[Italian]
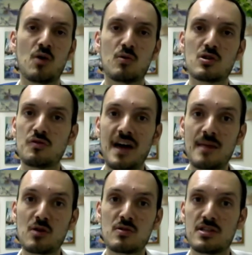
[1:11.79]
Questo
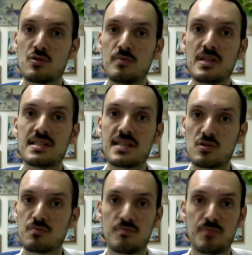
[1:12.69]
farmaco si somministra
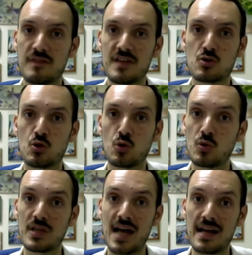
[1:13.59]
per via
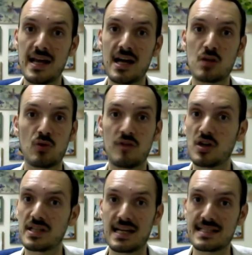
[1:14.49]
sottocutanea due
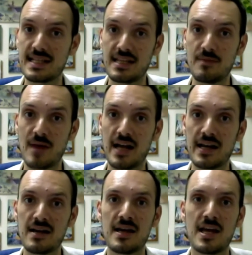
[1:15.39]
volte alla
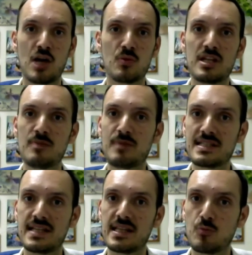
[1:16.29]
settimana e quindi il
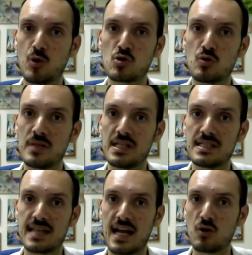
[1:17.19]
paziente può
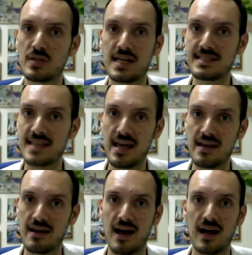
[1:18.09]
somministrarlo da
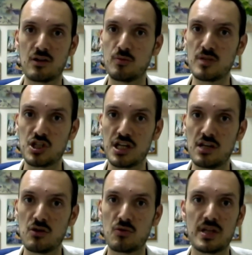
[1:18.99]
sé al
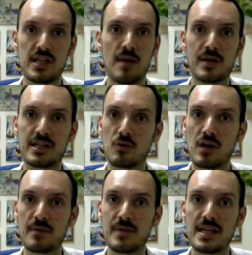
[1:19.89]
domicilio, quindi è
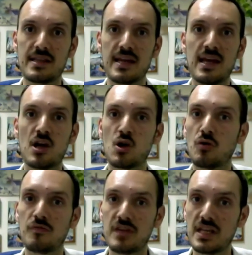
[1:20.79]
particolarmente
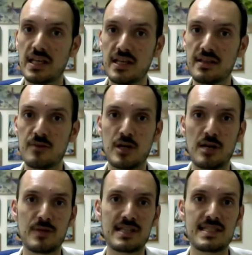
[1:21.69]
convenient per
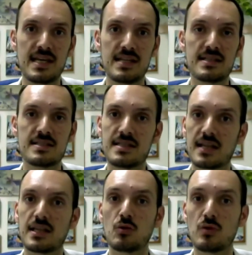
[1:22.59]
il paziente, si
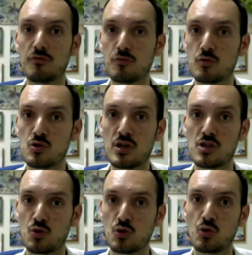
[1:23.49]
tratta di un'infusione
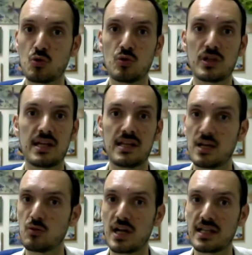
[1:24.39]
sottocute
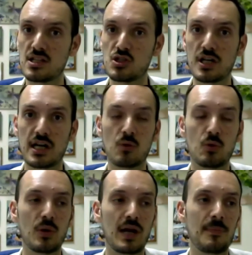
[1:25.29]
della durata di circa
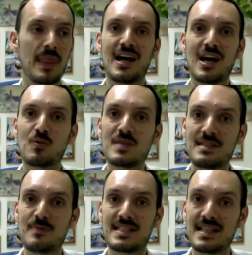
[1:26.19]
un'ora. Eh,
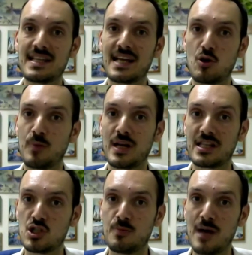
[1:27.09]
questi pazienti che hanno
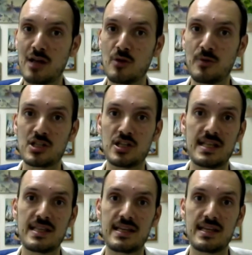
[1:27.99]
partecipato ai
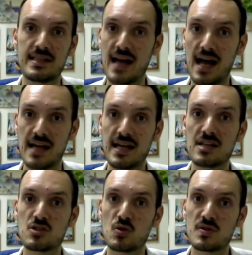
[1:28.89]
precedenti
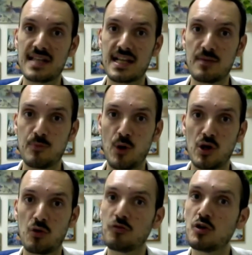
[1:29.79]
trial sono stati
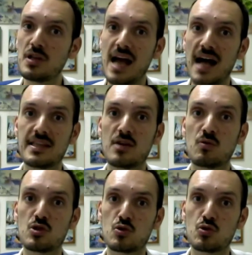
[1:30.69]
poi convogliati in
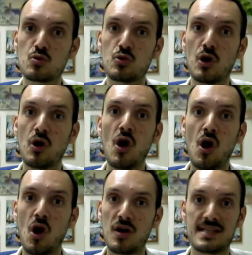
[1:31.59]
questo studio
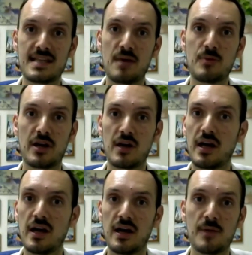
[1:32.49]
OLE sta per
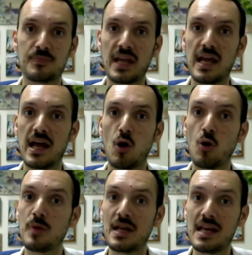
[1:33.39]
ehm, eh,
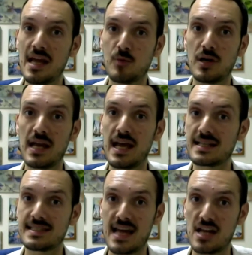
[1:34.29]
Open Label
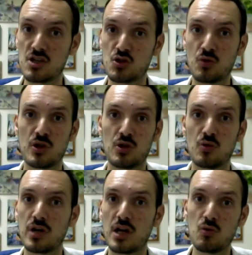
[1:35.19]
Extension, quindi
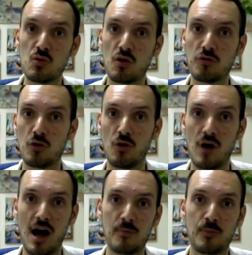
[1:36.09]
un lungo
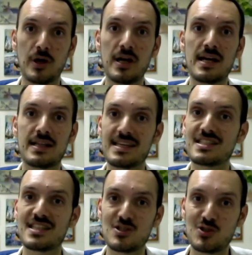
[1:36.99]
follow-up di
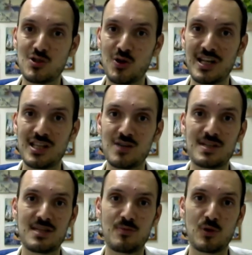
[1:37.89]
estensione di
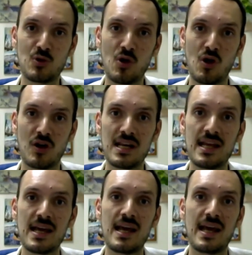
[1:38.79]
questi
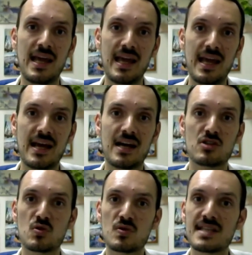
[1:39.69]
protocolli e eh,
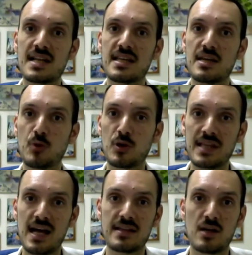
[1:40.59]
sono stati
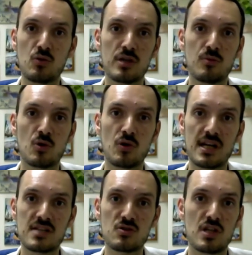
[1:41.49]
riportati all'ultimo
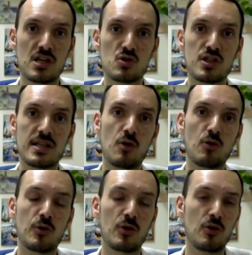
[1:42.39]
congresso della Società
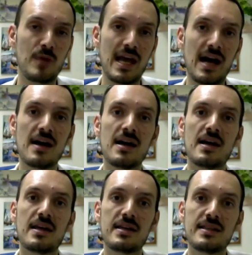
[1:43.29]
Europea
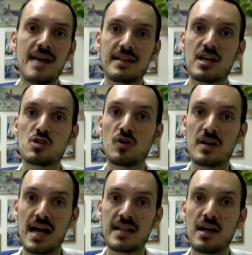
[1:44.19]
i dati
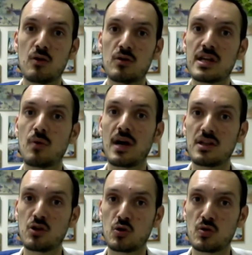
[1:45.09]
aggiornati a oltre
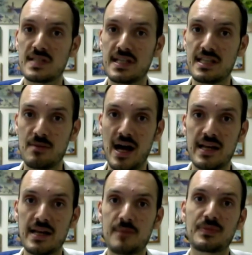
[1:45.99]
48
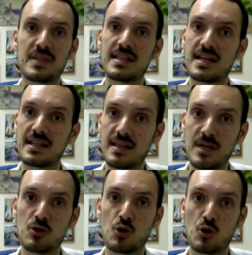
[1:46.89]
settimane di
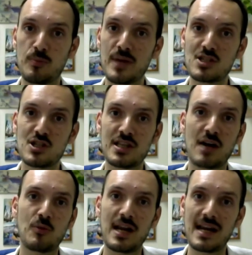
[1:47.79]
trattamento con
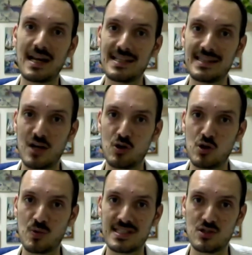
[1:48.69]
percetacoplan all'interno
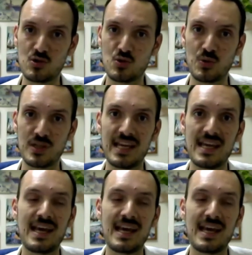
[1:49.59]
di questi studi